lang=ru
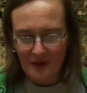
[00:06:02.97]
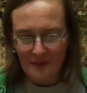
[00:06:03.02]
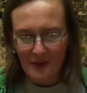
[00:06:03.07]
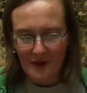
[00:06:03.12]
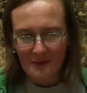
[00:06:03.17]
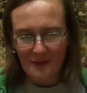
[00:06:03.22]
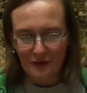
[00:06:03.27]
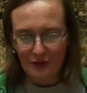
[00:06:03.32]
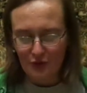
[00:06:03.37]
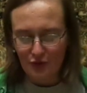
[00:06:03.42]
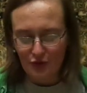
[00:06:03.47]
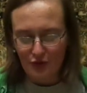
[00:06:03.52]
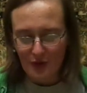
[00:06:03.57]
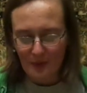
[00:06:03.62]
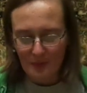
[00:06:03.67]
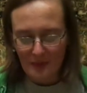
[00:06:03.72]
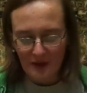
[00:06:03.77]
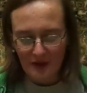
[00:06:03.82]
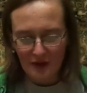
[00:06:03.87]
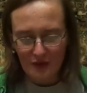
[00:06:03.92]
моменты, что я
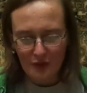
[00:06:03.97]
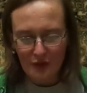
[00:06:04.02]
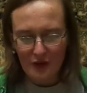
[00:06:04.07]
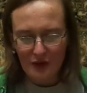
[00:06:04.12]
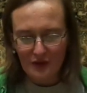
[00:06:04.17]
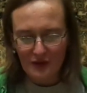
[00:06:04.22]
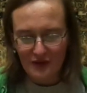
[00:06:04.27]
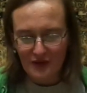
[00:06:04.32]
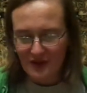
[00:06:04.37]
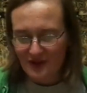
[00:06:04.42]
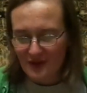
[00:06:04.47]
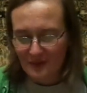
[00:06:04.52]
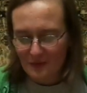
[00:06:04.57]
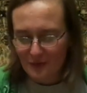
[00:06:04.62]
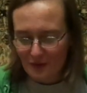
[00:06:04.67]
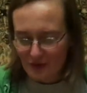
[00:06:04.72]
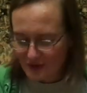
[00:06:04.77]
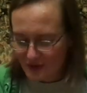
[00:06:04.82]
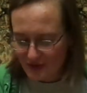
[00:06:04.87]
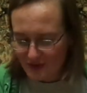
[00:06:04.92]
параноила, до сих
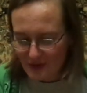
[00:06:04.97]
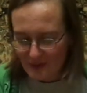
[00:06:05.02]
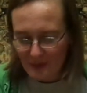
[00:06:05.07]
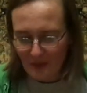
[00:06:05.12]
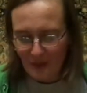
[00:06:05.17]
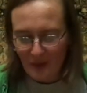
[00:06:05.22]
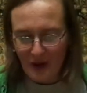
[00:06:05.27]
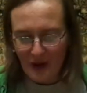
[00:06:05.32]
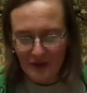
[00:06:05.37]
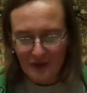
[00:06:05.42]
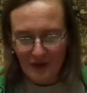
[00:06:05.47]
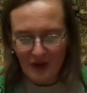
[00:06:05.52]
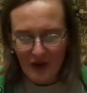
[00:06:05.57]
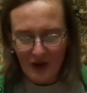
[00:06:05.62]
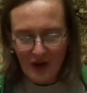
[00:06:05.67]
пор иногда бывает,